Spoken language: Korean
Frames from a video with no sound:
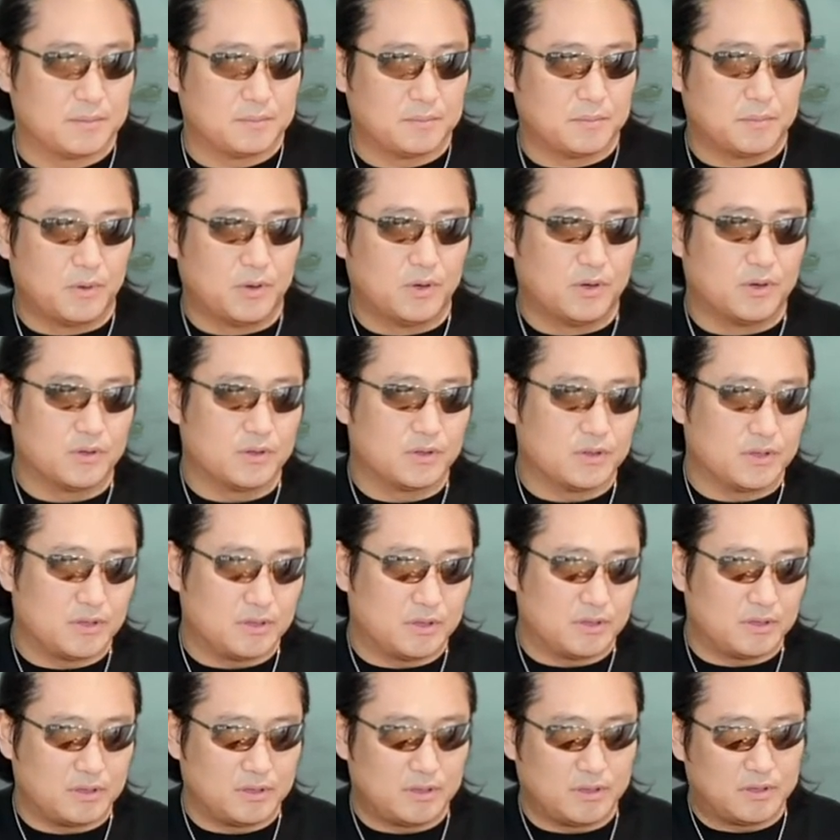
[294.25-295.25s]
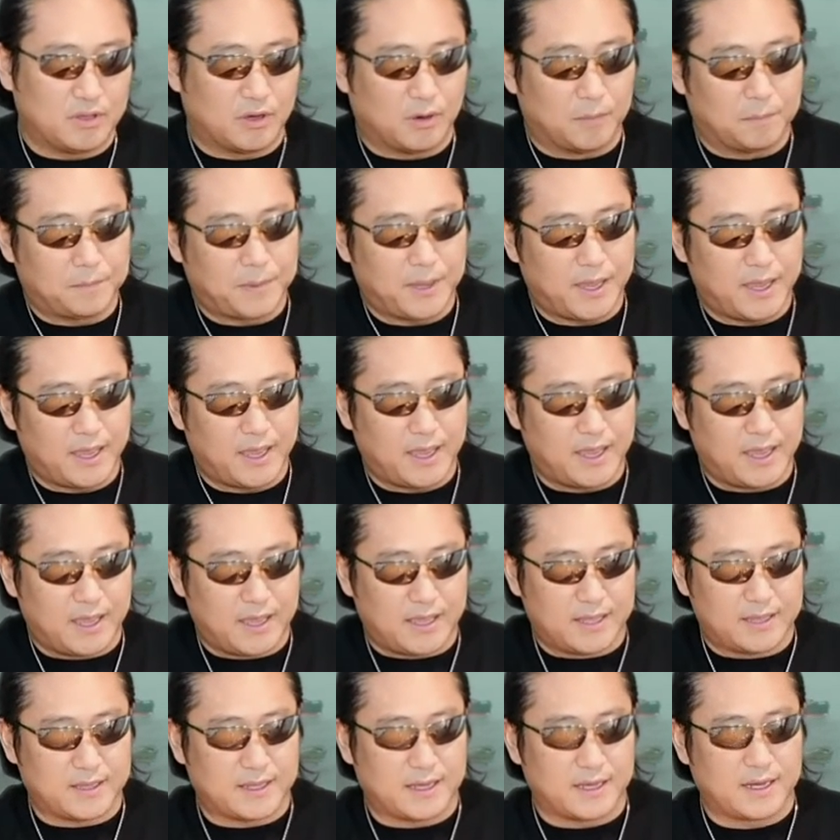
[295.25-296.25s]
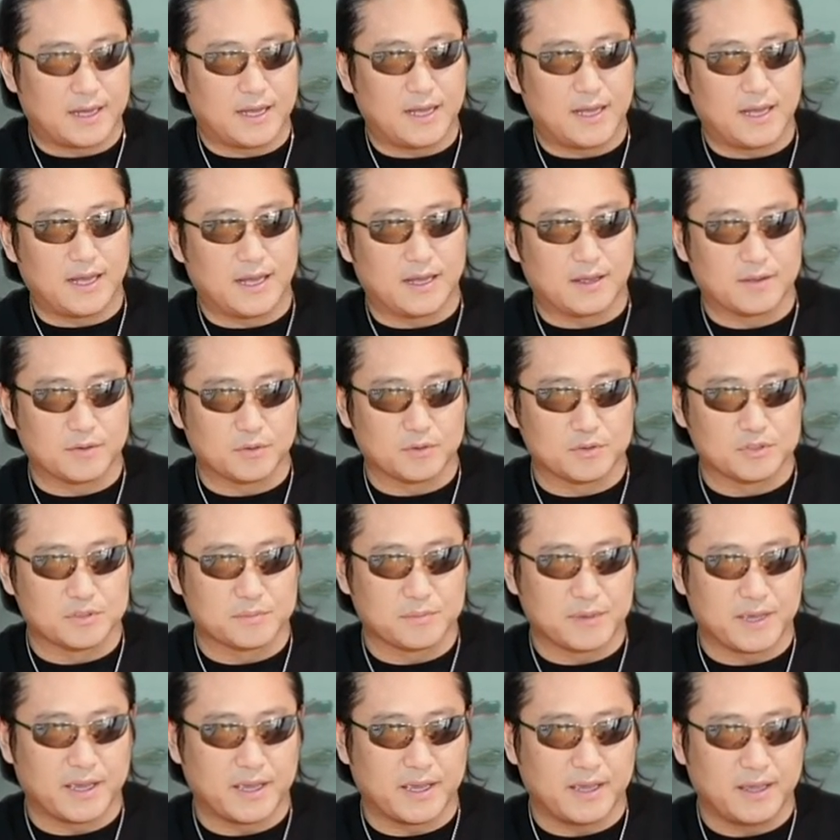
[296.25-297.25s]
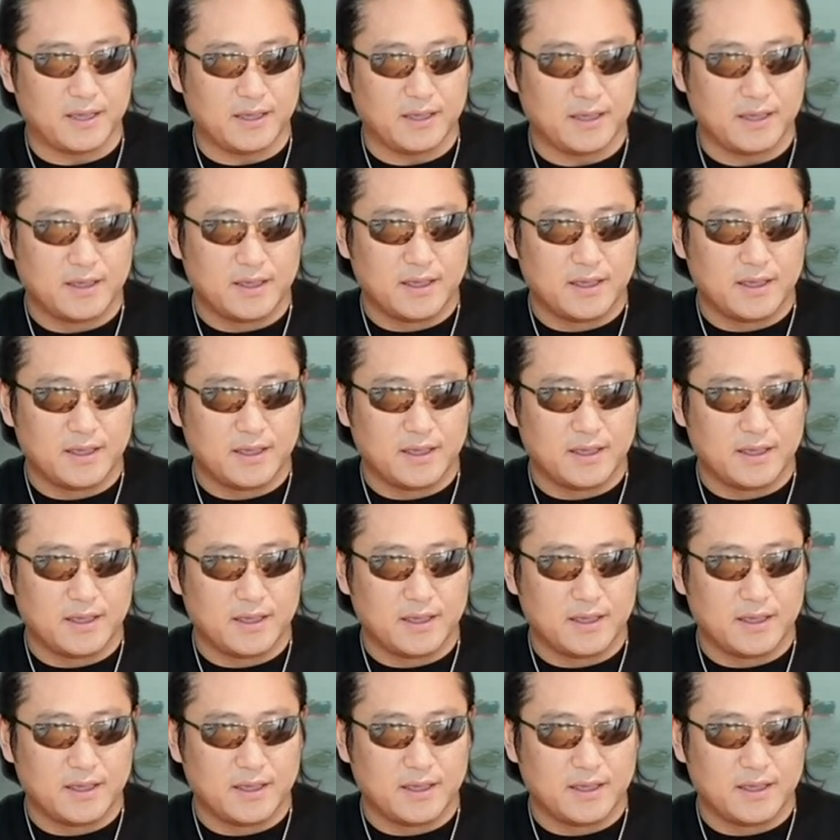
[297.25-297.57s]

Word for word: 뭐 옆에다가 요즘에